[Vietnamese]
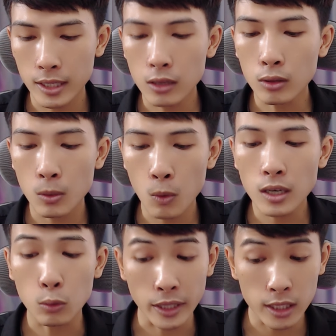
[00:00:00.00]
tiếp xúc Trung
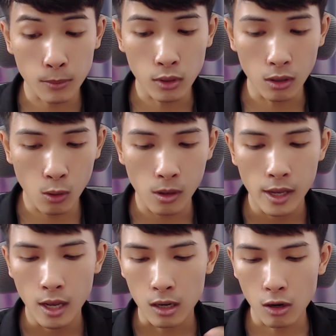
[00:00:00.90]
Quốc đầu tiên cho mọi người luôn
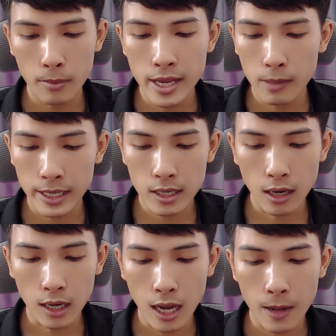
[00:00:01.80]
rồi bây giờ bạn chỉ
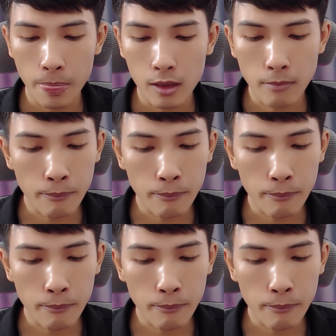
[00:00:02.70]
cần là bấm